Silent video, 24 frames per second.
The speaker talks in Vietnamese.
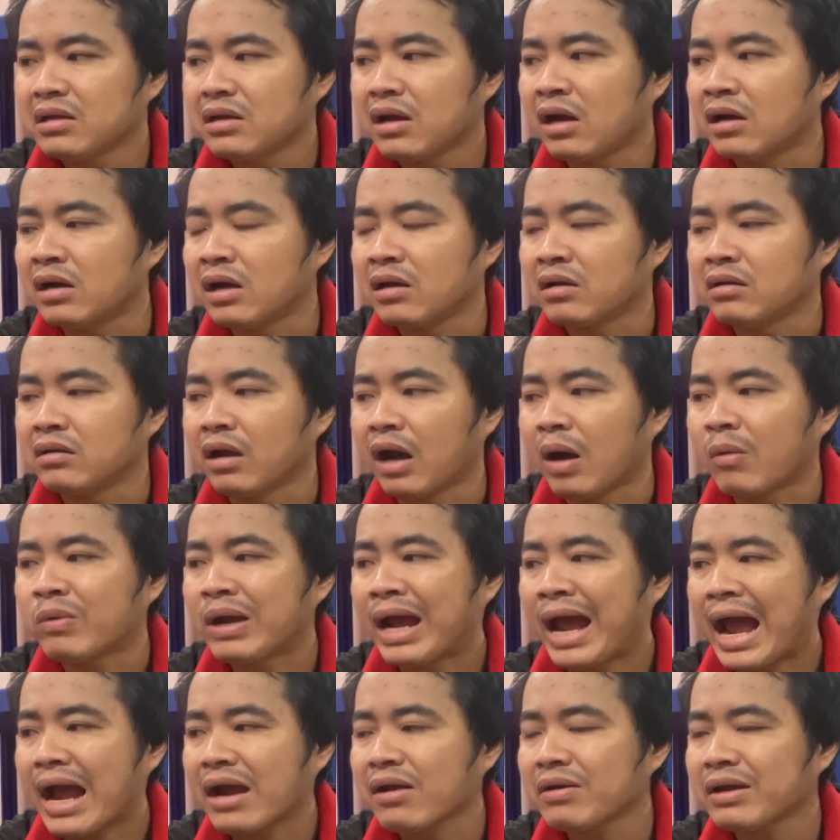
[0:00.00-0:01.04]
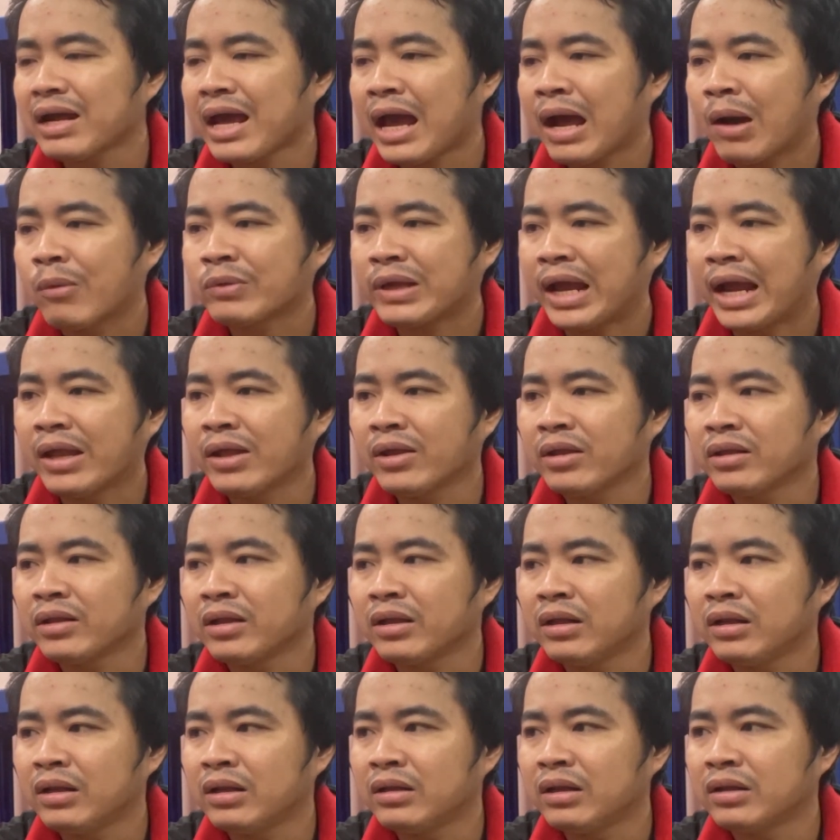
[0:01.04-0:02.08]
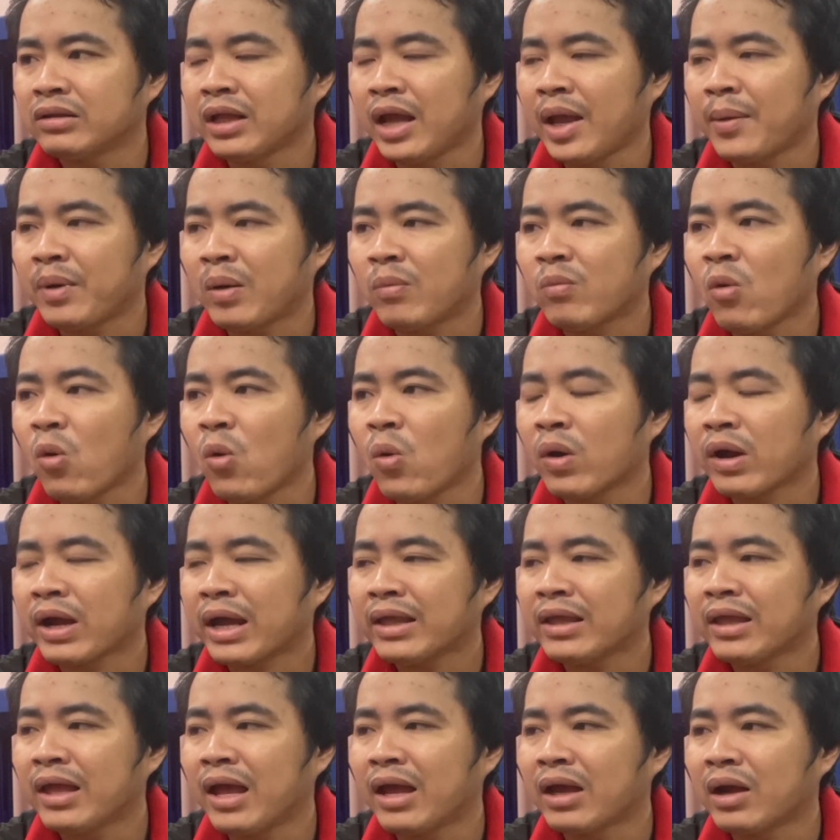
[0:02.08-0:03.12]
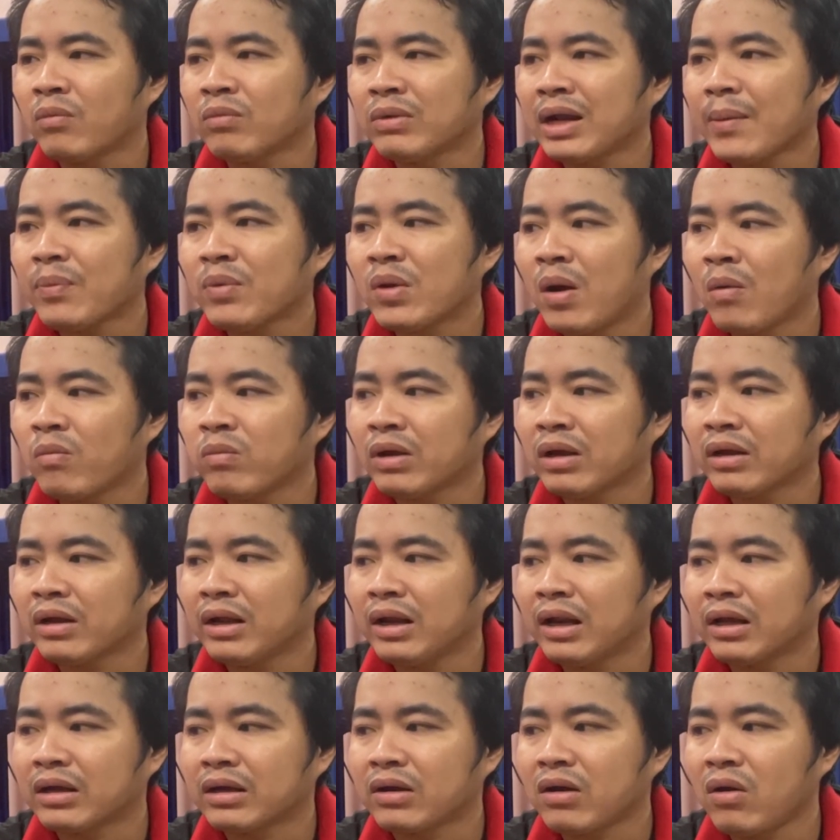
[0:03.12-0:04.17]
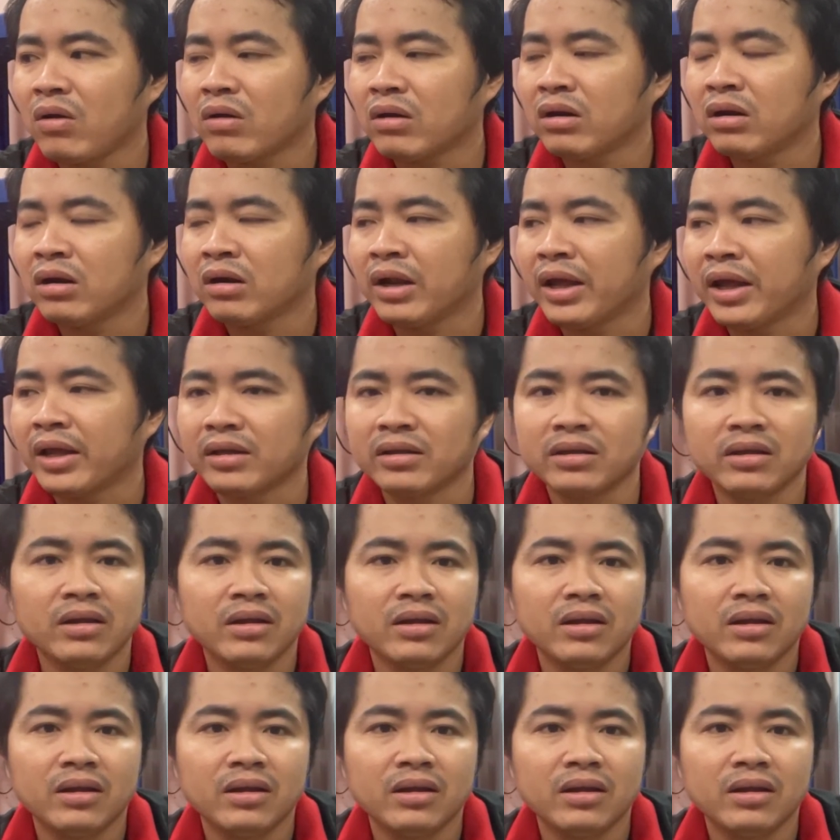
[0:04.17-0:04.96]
ừ ổng gã nó ra ổng chạy đi lên tiệm ổng mua cái về ổng gắp vô ổng cái là có được liền